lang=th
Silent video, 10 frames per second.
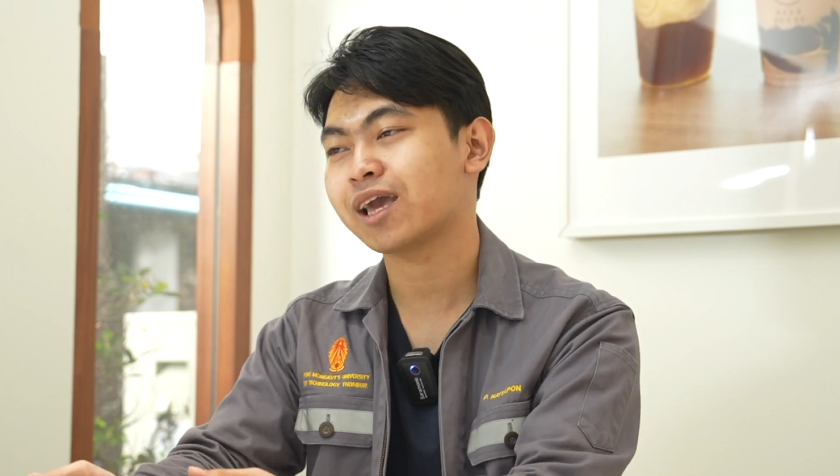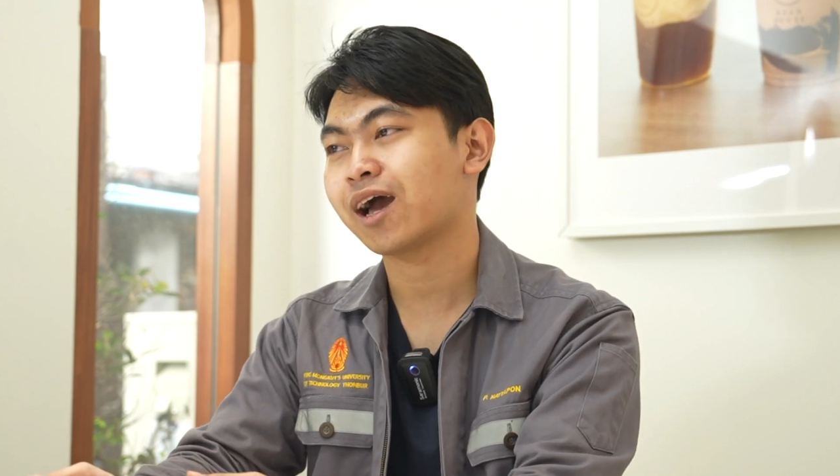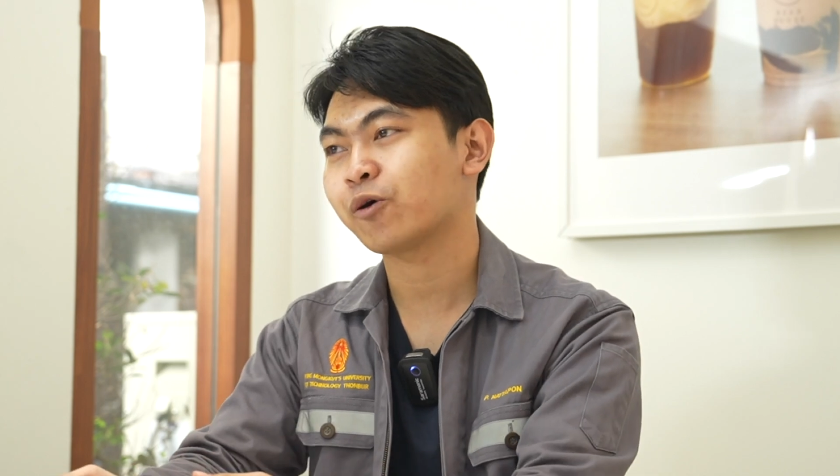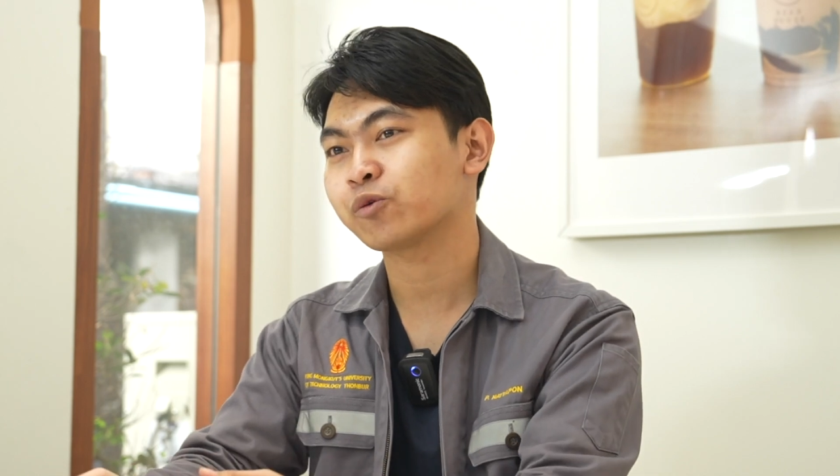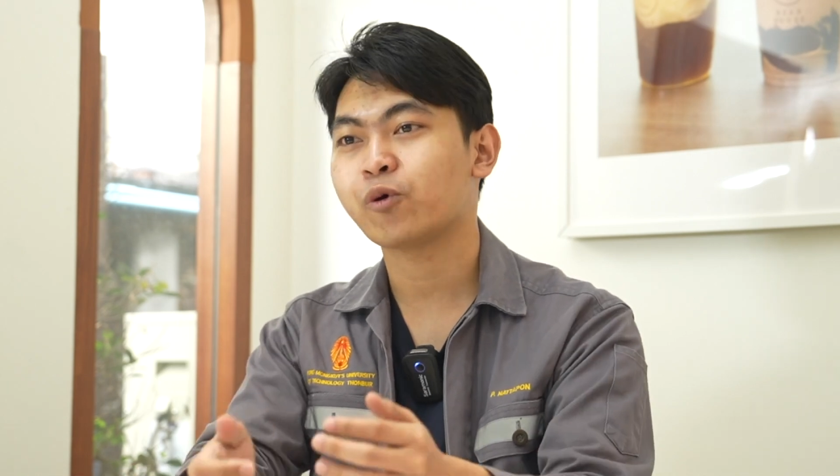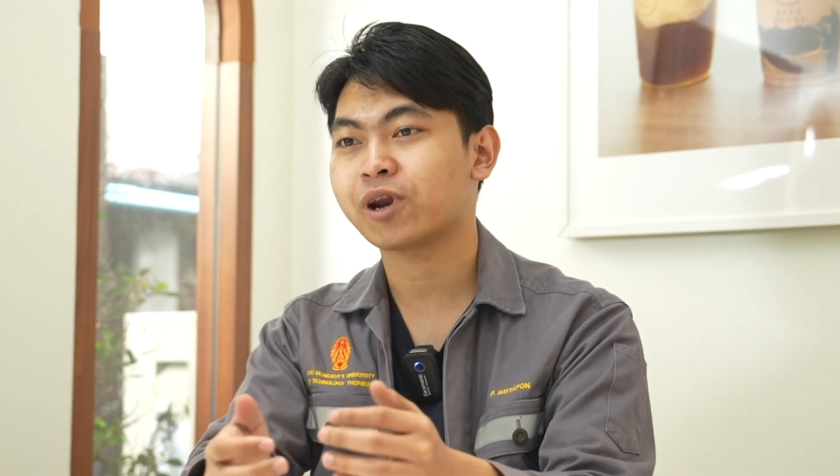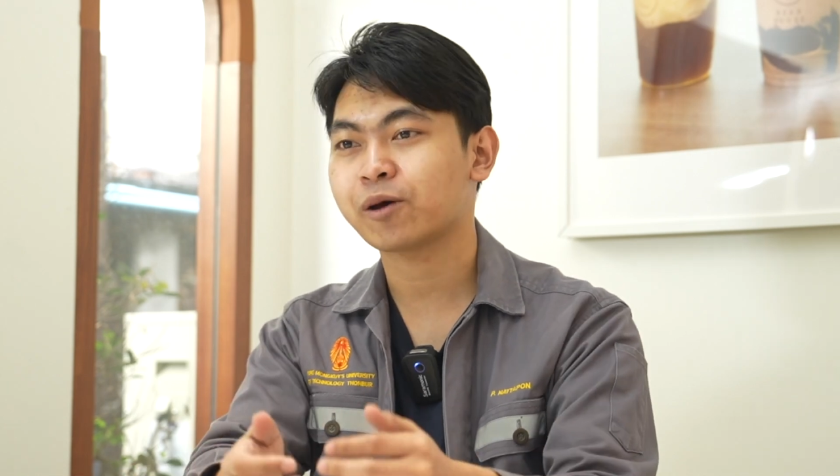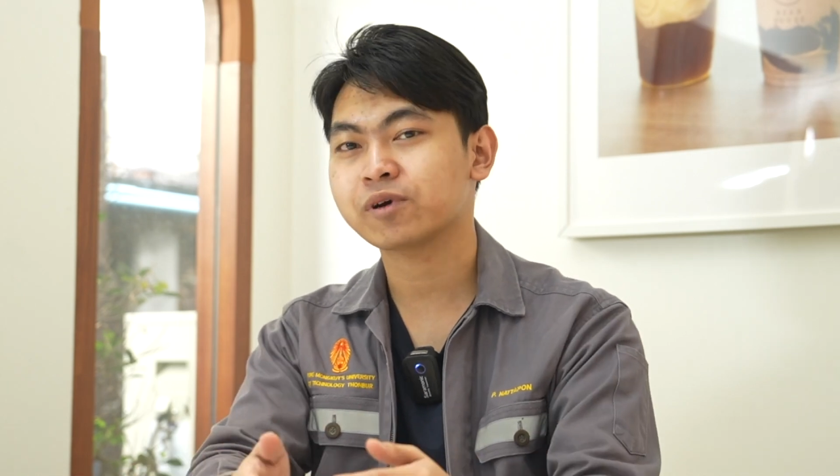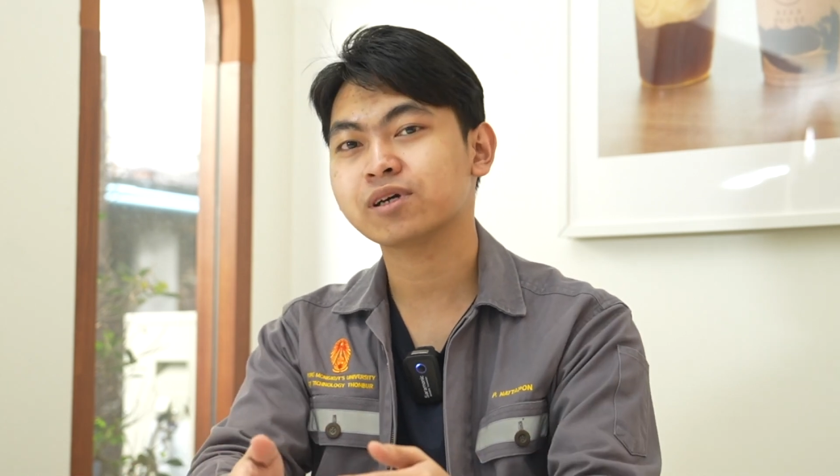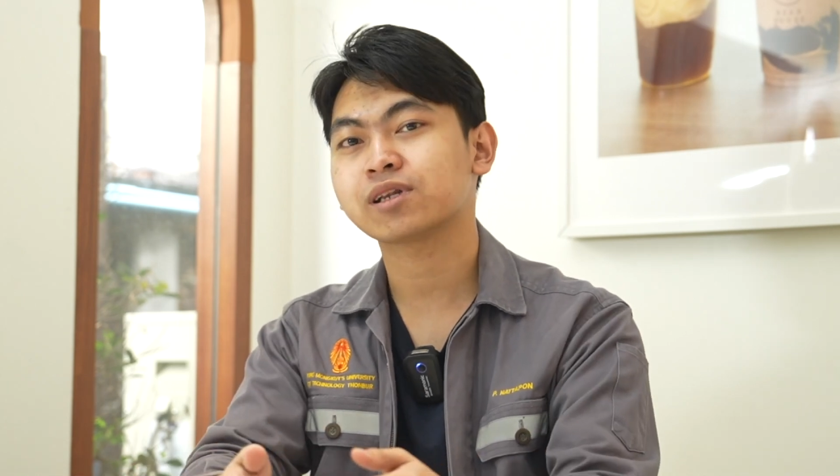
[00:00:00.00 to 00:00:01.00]
ยาว ผลลัพธ์
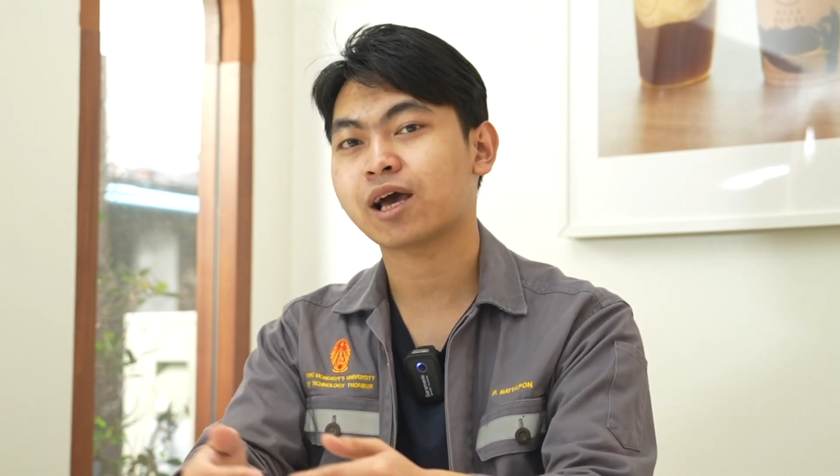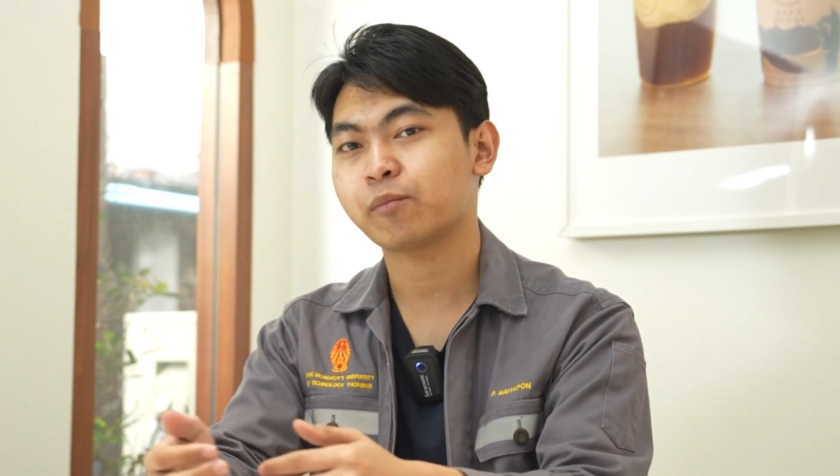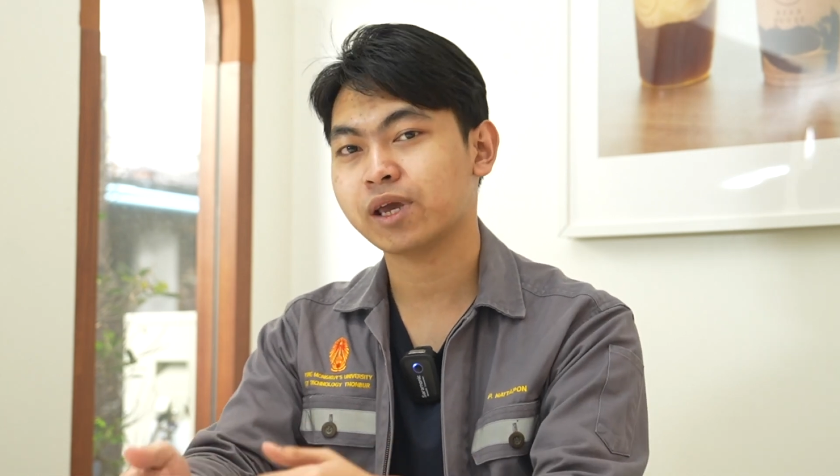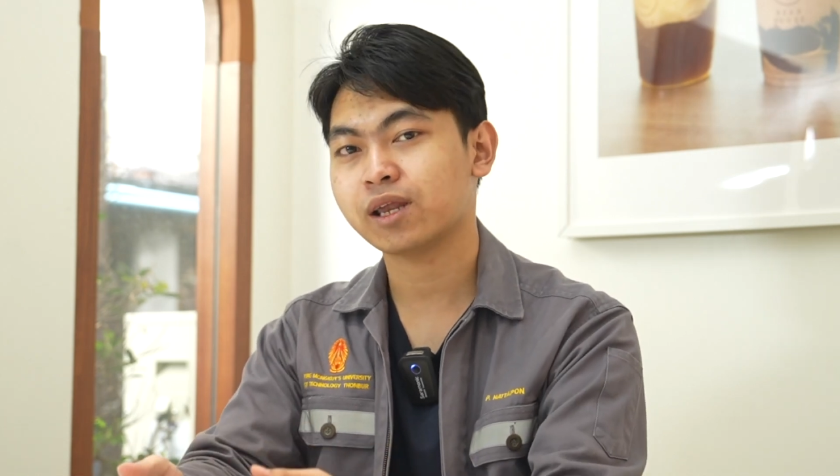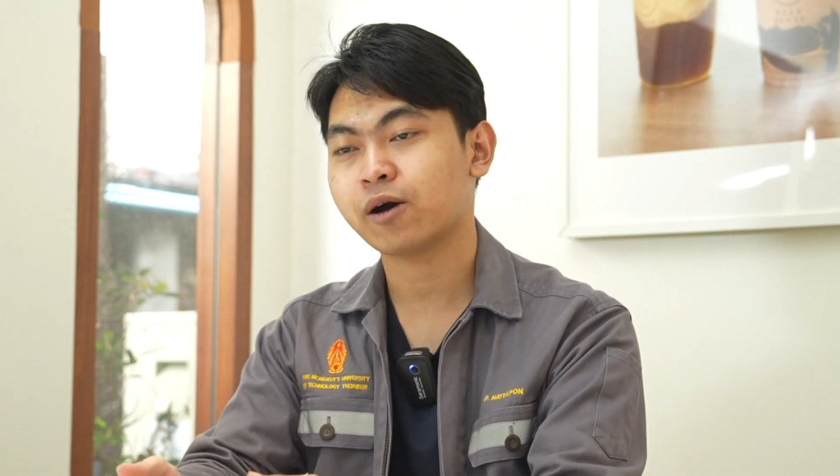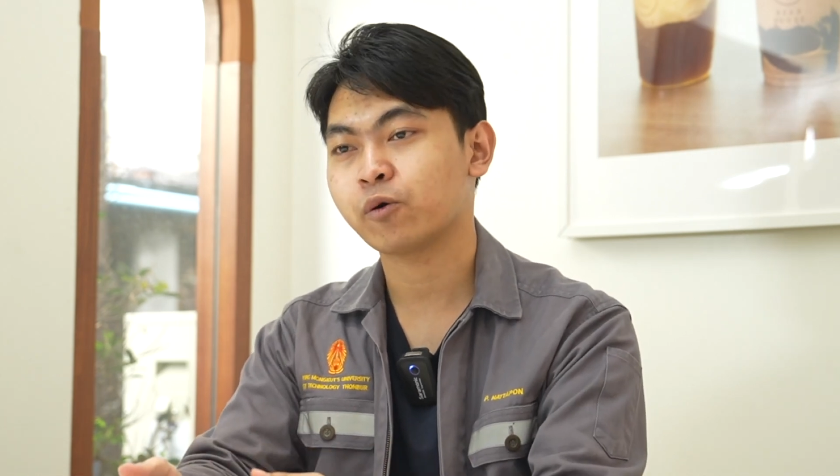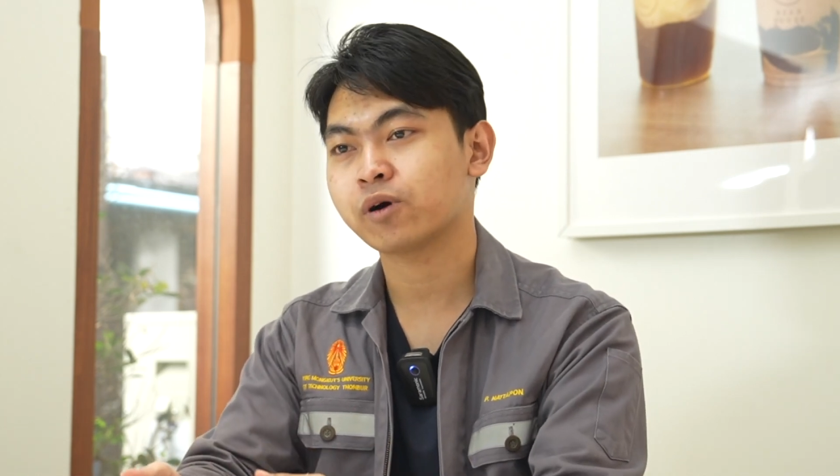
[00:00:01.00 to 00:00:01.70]
ก็คือทำให้เรา